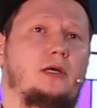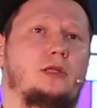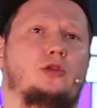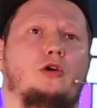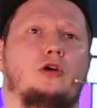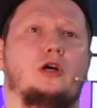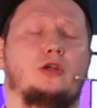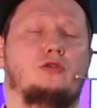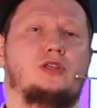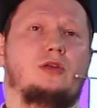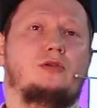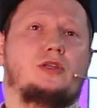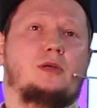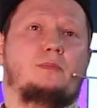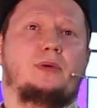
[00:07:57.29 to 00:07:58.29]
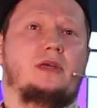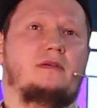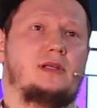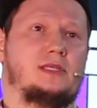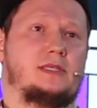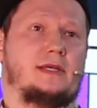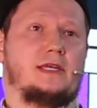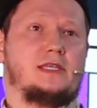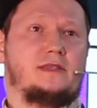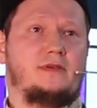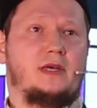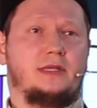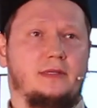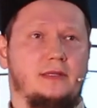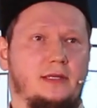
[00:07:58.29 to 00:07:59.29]
на горизонте появился
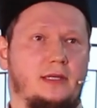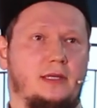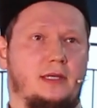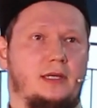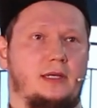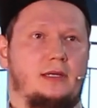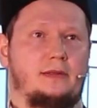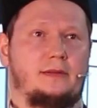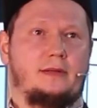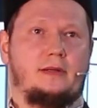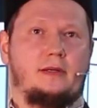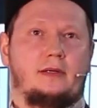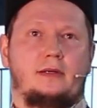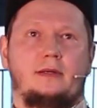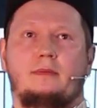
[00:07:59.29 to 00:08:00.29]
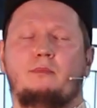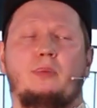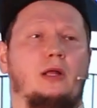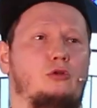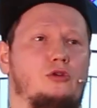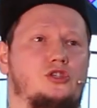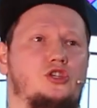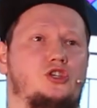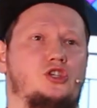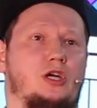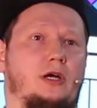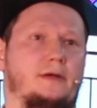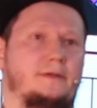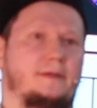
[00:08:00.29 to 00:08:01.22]
рассвет, полосочка